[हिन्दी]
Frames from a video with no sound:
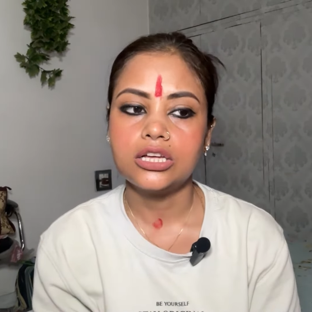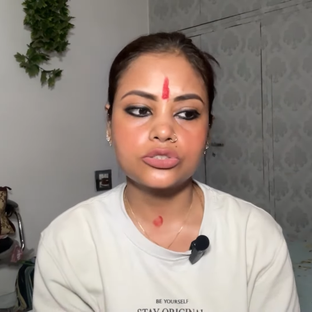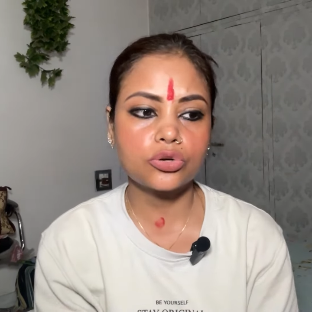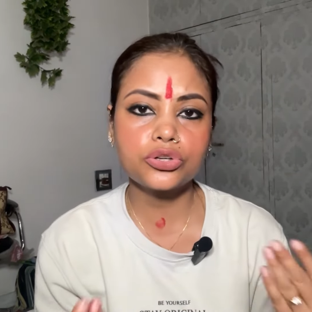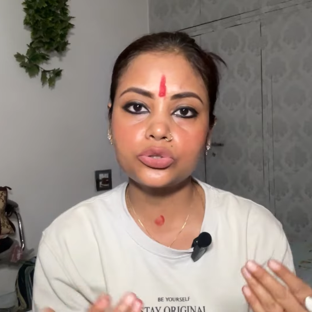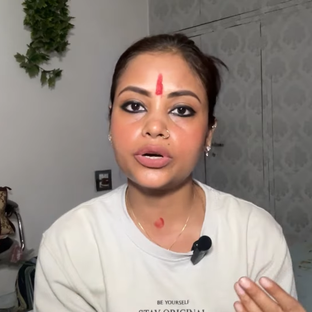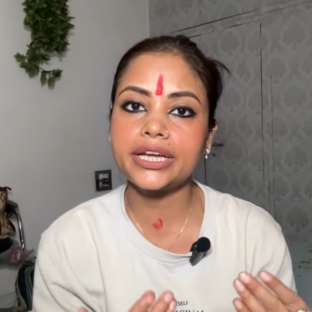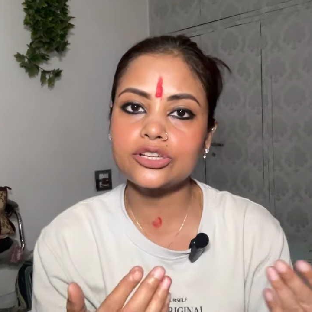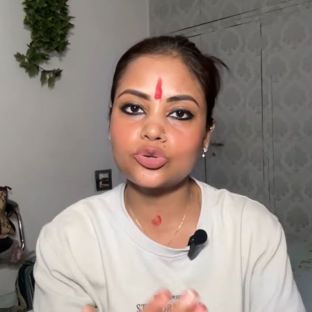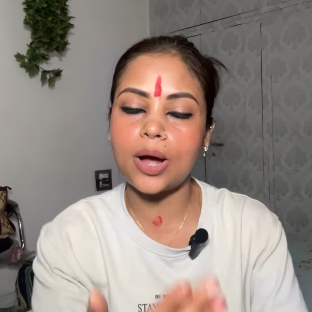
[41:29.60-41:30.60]
जरूरी थोड़ी
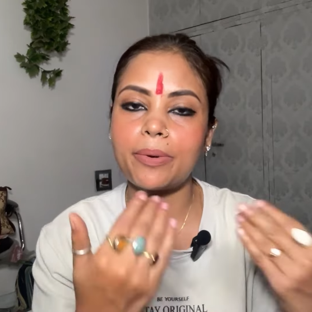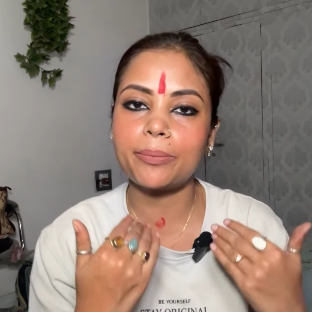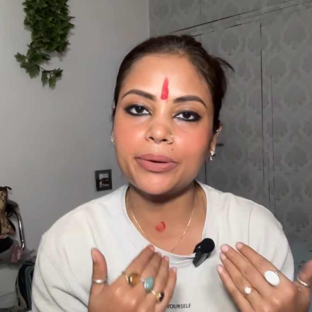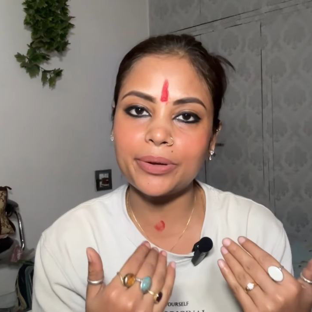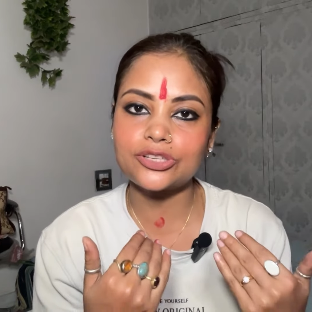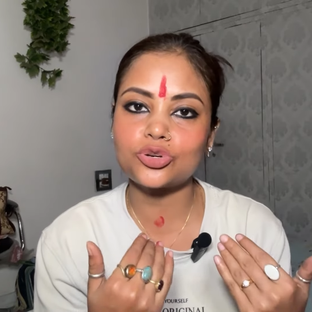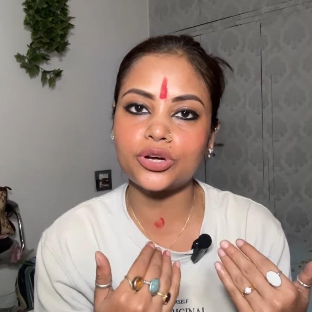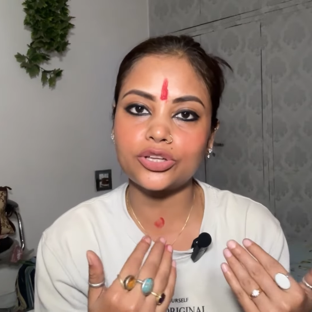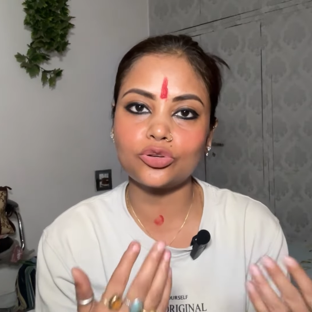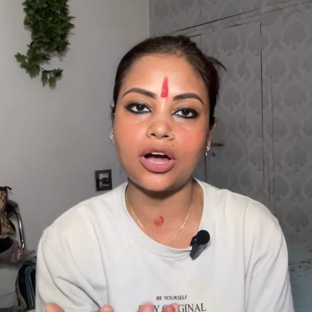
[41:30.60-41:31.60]
कि जो आप हमें
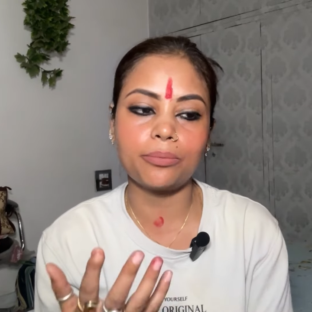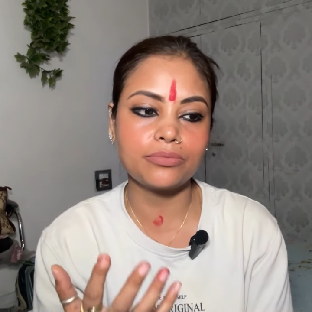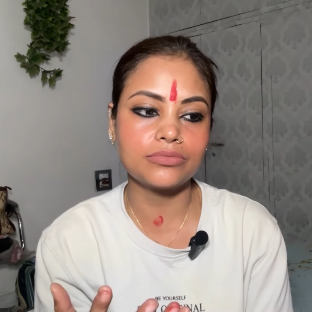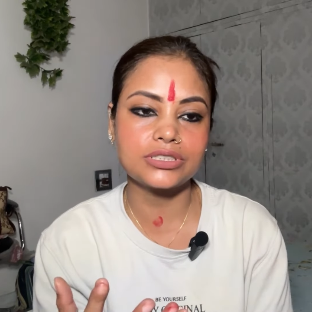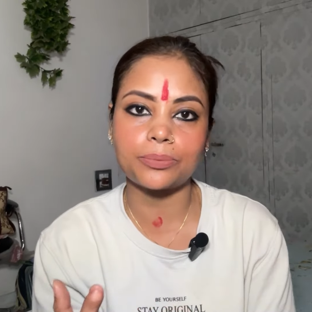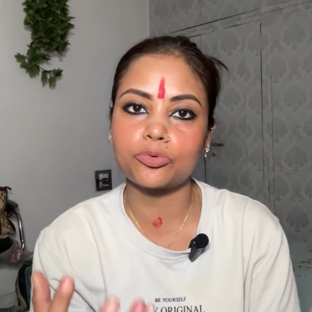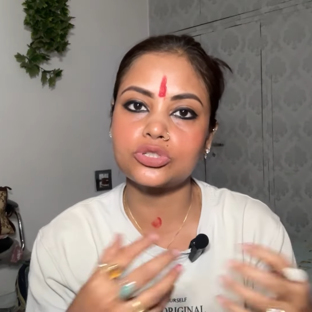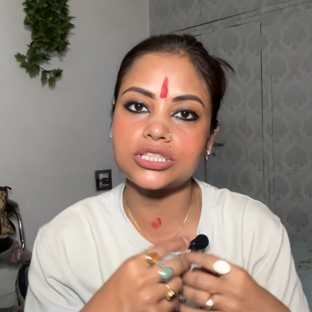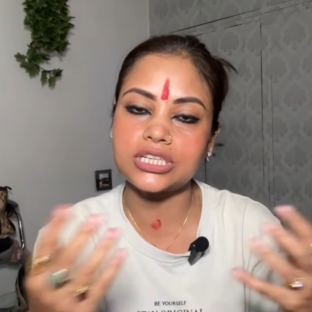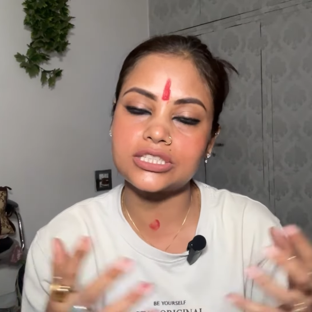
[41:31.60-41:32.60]
बेचोगे तो हम सब
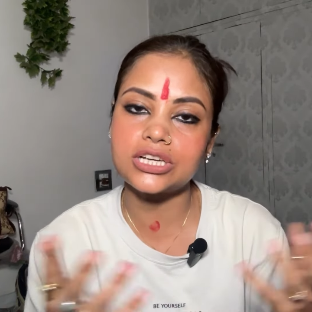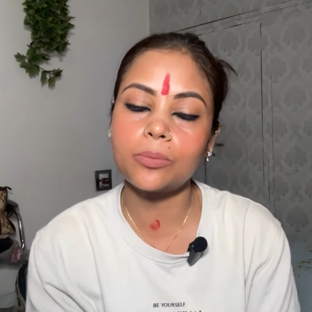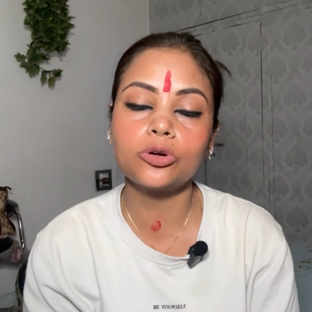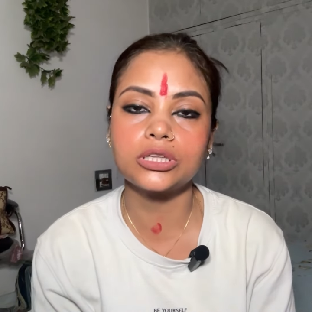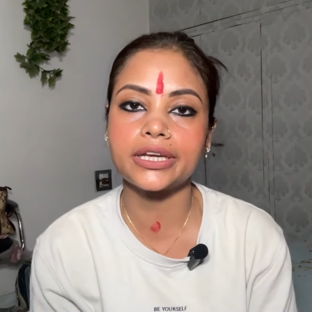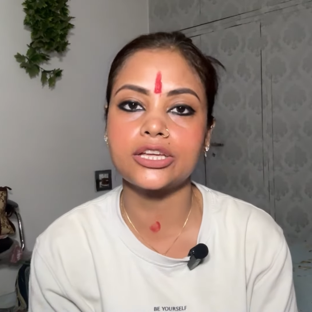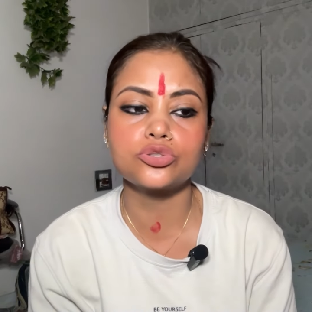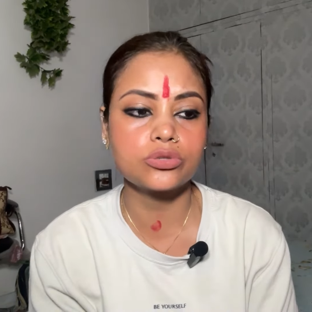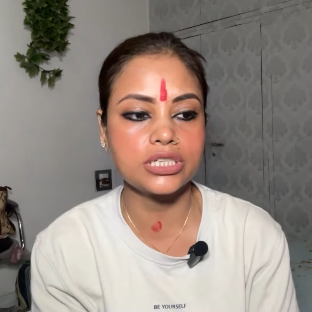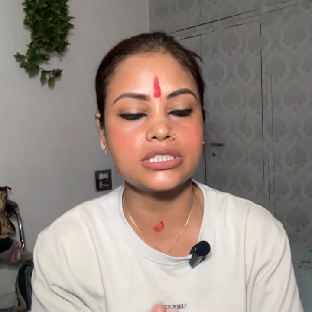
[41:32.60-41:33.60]
कुछ अच्छा अच्छा बोल देंगे
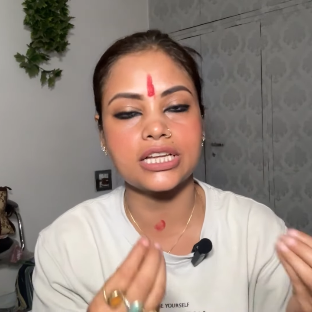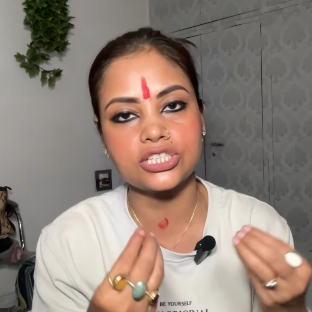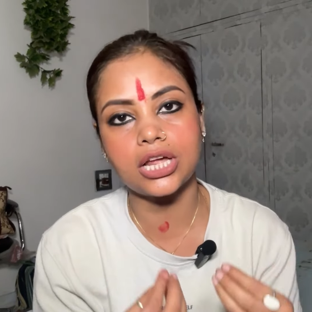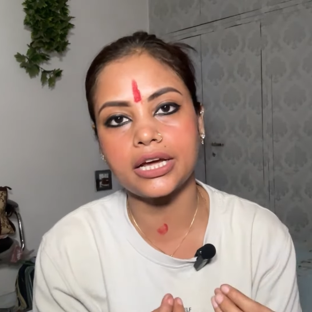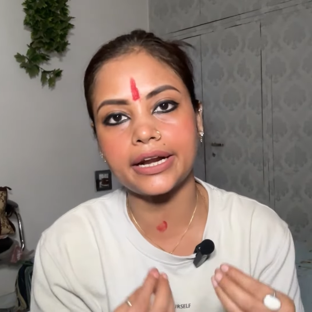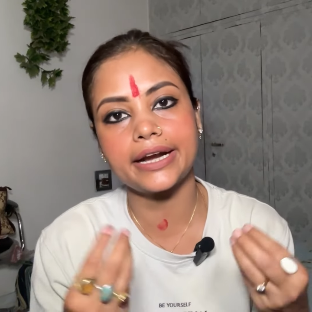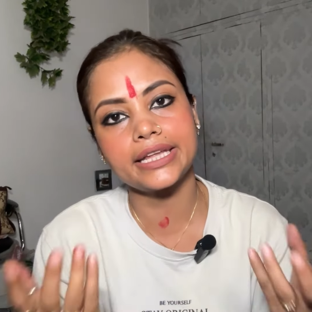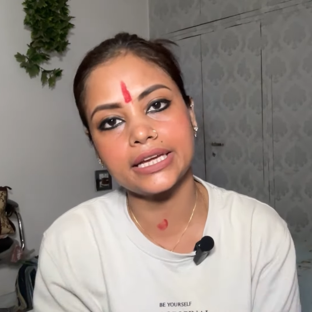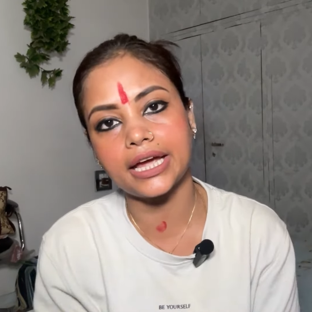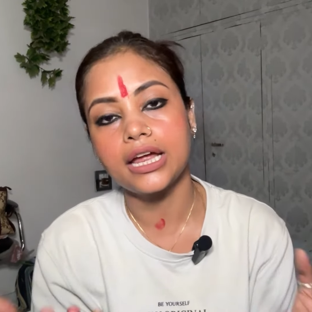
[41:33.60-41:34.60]
जो चीज़ अच्छा लग रहा है
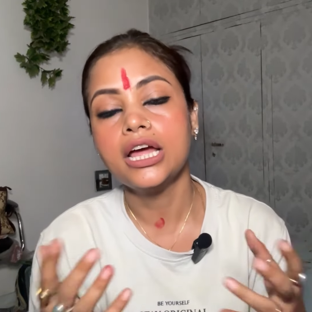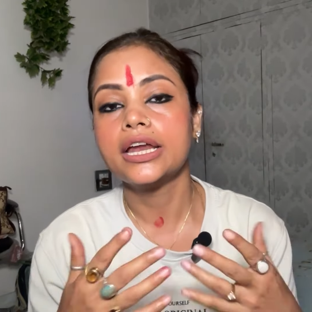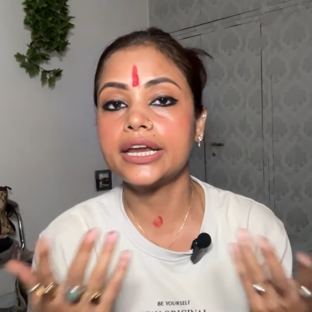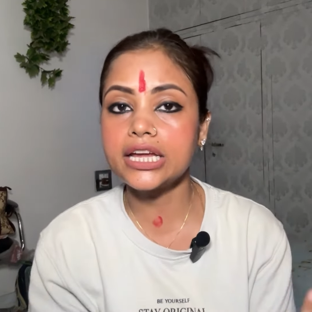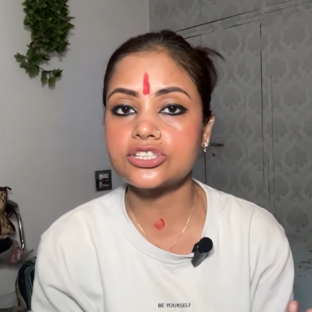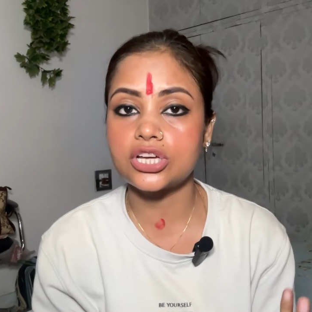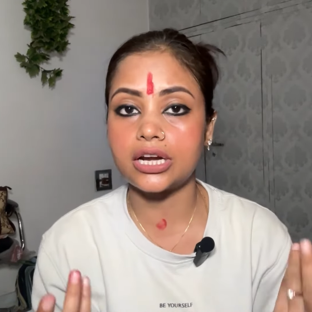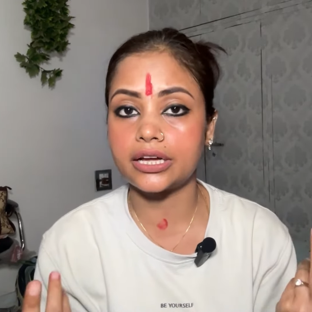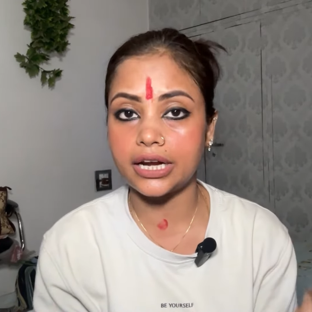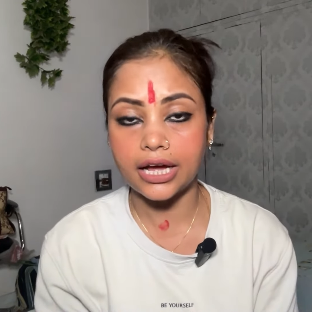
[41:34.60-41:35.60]
ठीक है नहीं अच्छा
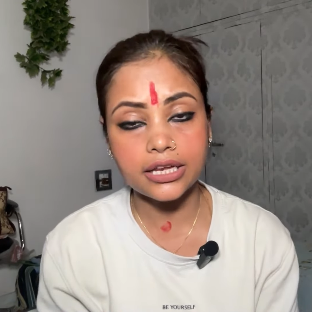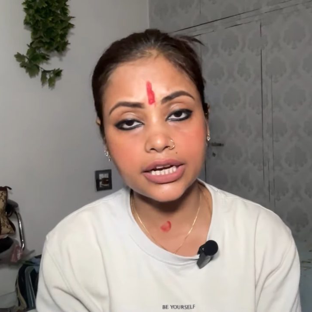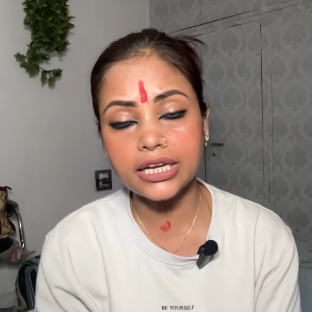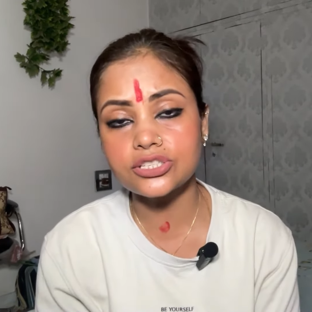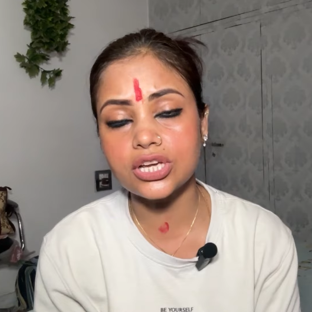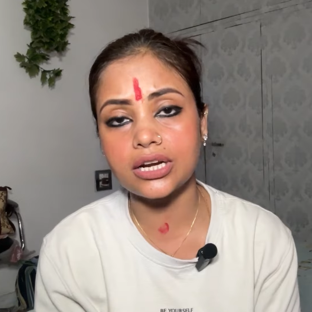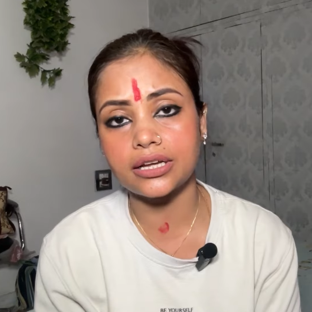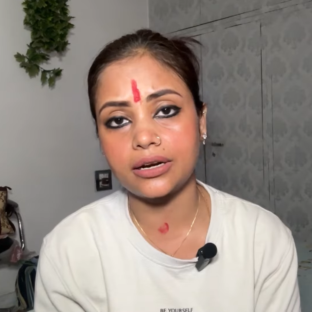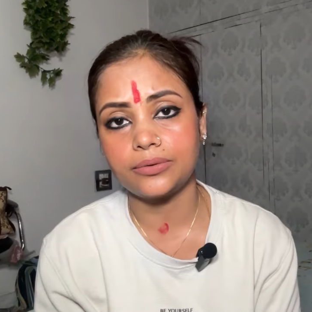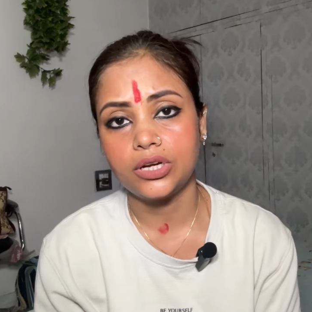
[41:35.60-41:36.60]
लग रहा है नहीं अच्छा लग
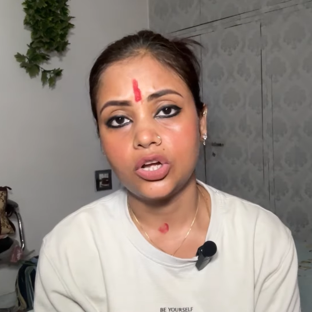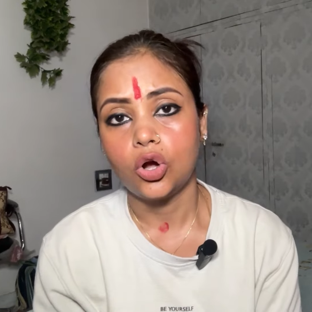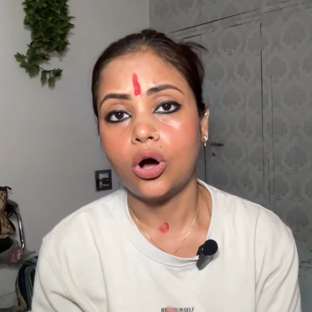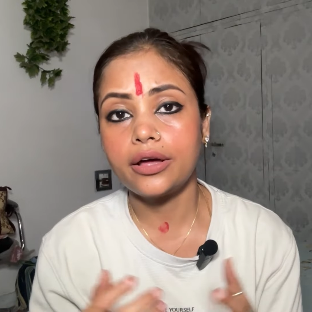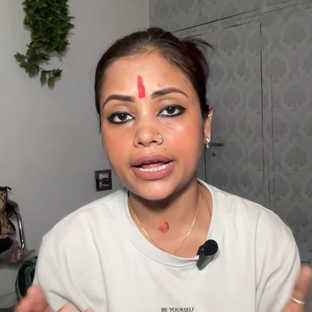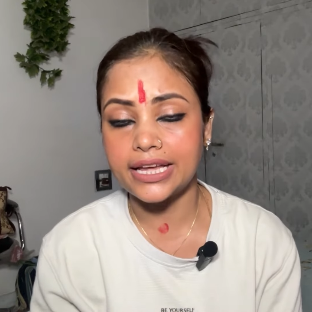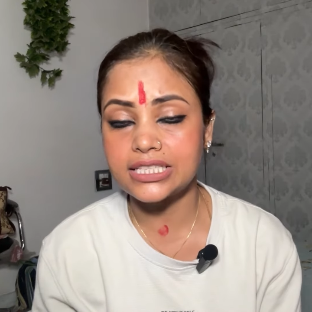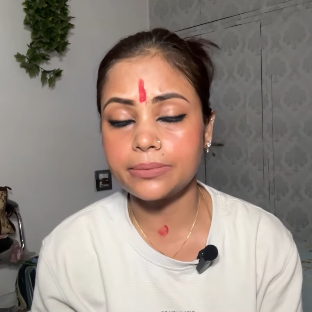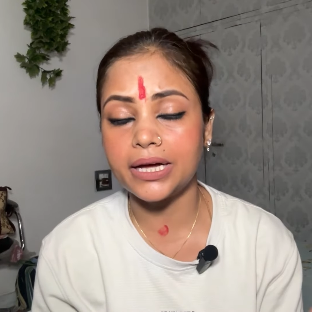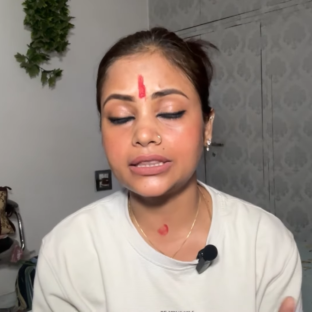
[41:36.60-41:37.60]
रहा और
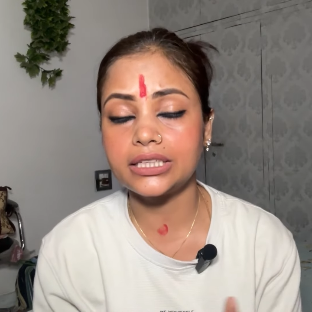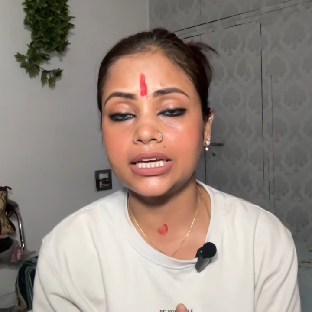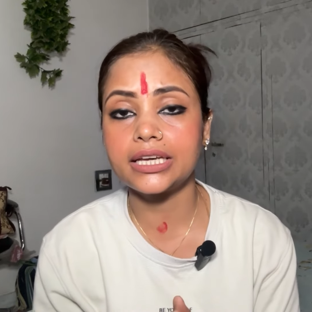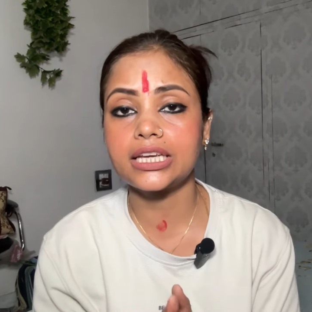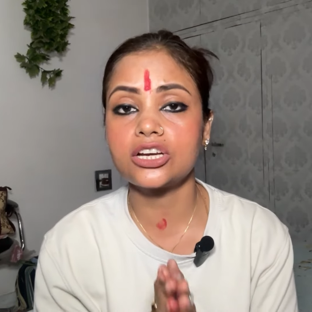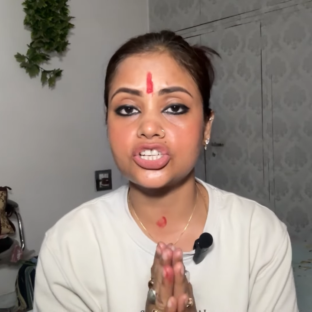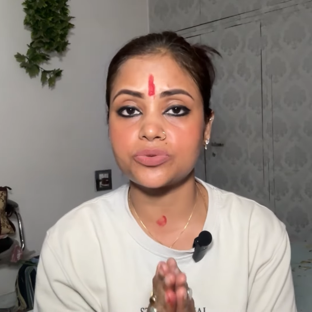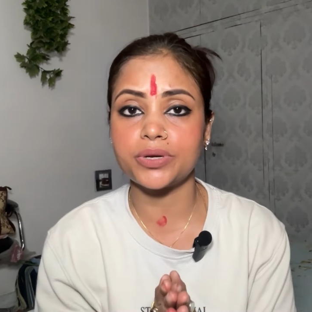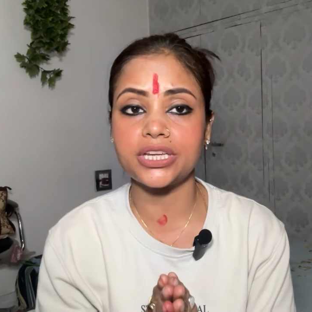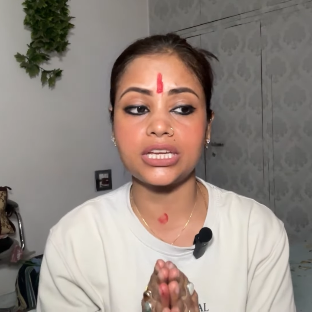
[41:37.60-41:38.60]
ऐसी बात नहीं है कि
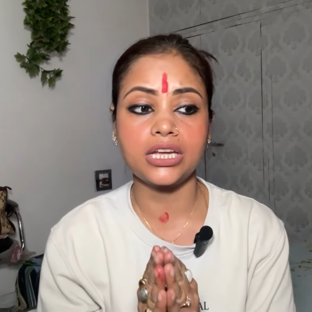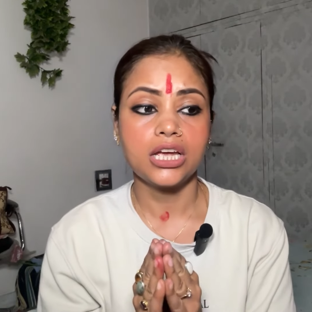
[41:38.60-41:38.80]
कश्मीरी